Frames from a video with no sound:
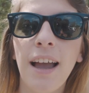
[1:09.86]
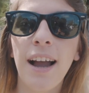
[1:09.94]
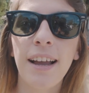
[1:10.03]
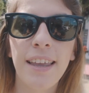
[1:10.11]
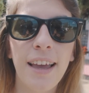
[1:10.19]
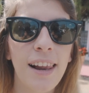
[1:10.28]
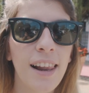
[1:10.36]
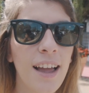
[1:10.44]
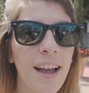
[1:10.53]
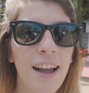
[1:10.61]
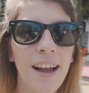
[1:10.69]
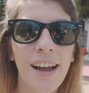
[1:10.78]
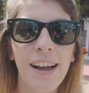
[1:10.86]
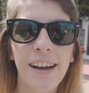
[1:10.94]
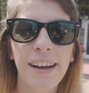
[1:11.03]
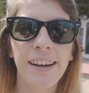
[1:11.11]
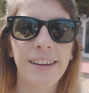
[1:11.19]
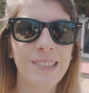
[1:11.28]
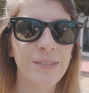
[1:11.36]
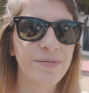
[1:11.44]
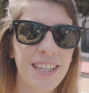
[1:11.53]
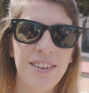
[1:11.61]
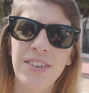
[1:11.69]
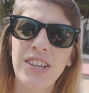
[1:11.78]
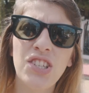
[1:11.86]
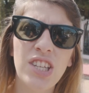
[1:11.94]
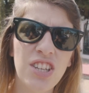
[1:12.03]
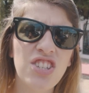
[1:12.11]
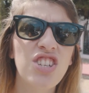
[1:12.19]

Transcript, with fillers: aquela cervejinha